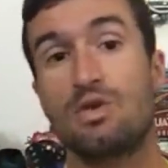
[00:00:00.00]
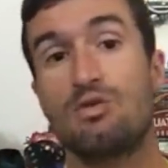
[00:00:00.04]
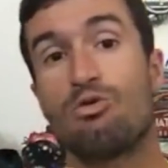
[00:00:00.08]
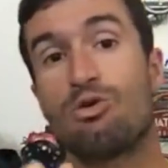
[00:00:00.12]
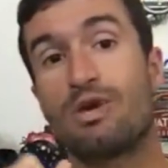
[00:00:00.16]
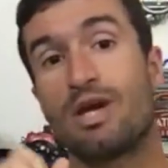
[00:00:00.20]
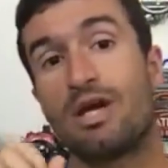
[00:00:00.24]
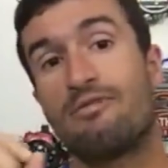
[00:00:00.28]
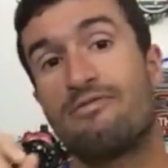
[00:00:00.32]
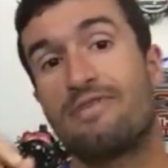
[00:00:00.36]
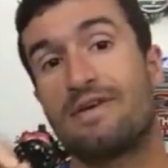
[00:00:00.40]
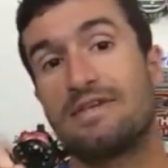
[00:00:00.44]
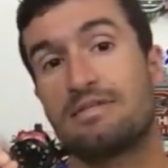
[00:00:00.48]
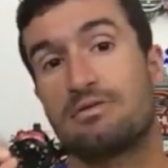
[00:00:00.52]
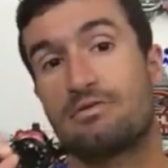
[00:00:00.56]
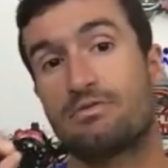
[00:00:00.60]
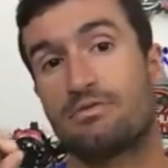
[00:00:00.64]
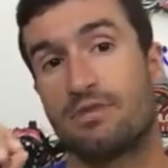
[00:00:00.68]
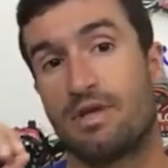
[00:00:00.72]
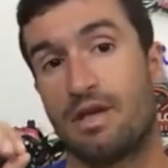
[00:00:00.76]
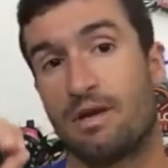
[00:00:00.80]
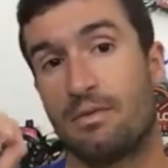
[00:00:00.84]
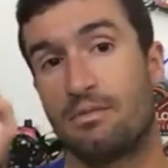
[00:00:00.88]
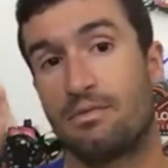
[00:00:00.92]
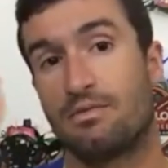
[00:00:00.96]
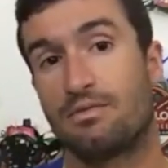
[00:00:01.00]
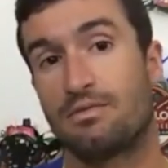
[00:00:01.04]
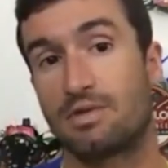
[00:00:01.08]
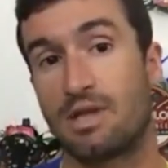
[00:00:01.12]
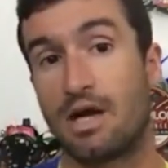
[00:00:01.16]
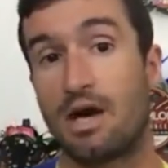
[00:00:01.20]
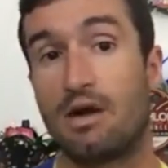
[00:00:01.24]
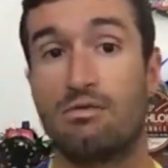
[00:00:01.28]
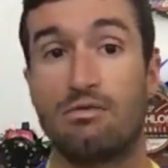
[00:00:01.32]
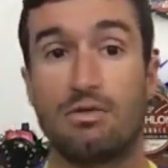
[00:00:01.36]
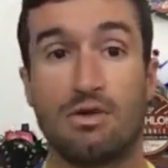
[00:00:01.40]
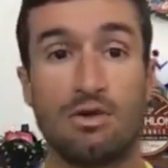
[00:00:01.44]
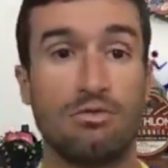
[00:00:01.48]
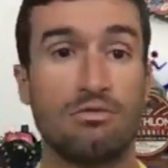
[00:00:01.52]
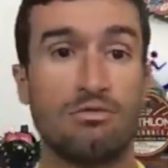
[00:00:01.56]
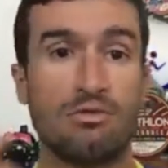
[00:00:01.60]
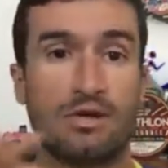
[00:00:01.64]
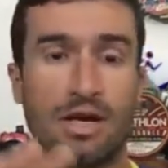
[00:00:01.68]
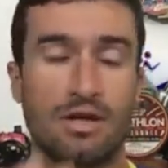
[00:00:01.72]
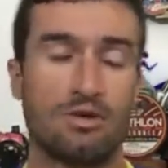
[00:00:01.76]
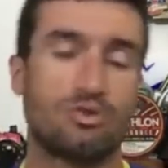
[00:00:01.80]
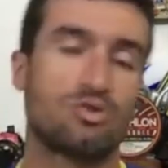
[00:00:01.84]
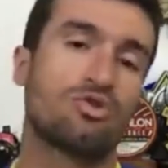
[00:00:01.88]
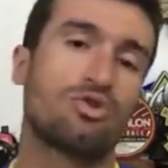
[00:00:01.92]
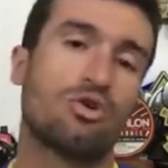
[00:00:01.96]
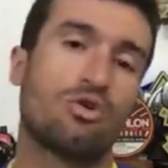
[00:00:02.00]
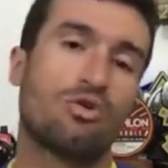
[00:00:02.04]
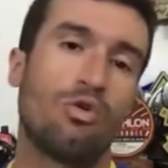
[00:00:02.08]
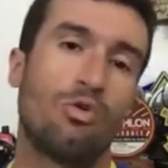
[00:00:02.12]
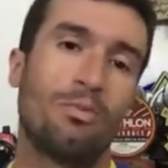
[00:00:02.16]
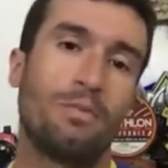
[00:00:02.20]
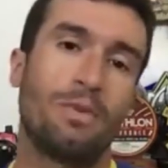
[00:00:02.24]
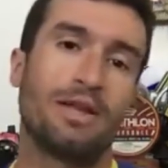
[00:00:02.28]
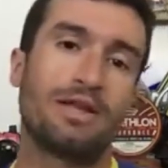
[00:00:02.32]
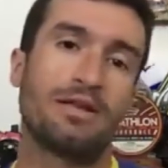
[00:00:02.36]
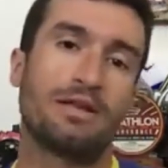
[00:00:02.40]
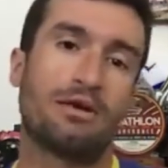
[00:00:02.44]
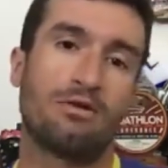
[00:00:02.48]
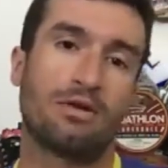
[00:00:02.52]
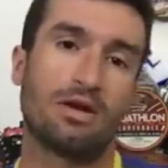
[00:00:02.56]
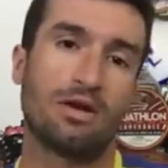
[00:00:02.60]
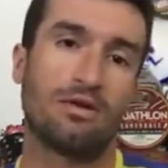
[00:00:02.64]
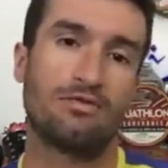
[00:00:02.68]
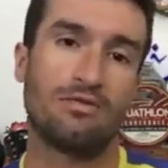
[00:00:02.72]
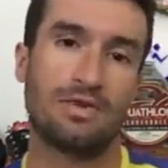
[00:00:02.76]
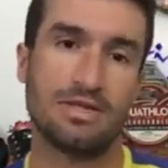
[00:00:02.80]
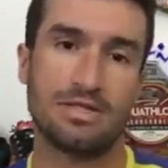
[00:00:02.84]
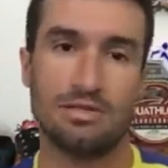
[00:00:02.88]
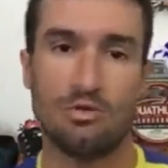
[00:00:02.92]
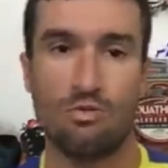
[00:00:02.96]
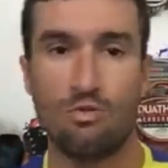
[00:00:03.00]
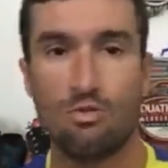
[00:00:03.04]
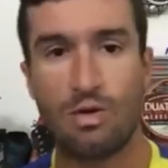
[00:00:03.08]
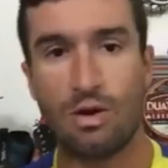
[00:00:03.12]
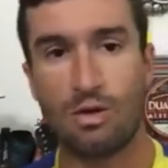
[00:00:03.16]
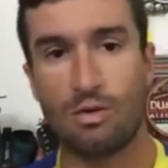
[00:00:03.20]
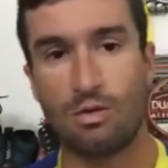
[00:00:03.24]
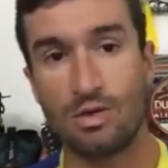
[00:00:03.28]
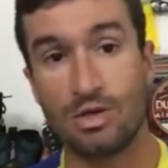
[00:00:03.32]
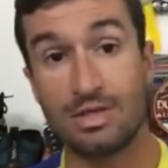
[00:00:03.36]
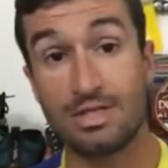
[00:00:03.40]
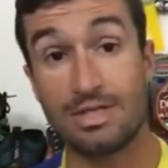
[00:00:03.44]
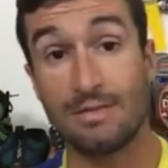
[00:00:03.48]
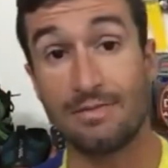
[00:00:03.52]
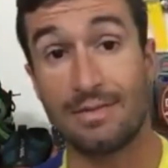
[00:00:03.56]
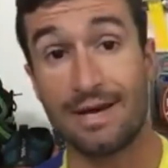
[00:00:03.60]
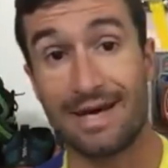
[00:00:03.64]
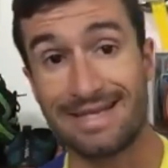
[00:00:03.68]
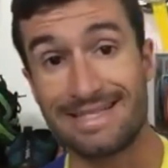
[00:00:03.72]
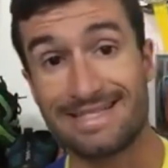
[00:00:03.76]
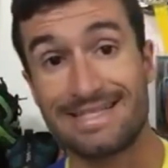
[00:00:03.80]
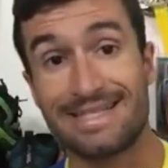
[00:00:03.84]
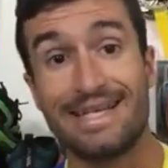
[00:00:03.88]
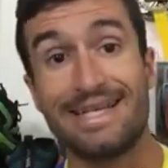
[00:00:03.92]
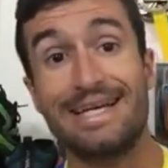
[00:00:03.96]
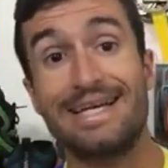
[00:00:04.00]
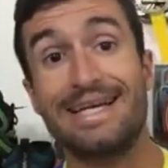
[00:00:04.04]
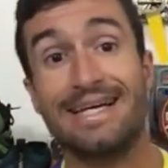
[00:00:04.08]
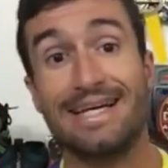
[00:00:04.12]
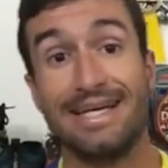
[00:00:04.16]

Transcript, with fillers: eu quero fazer um tempo tal, eu não quero só completar, eu quero fazer alguma coisa a mais.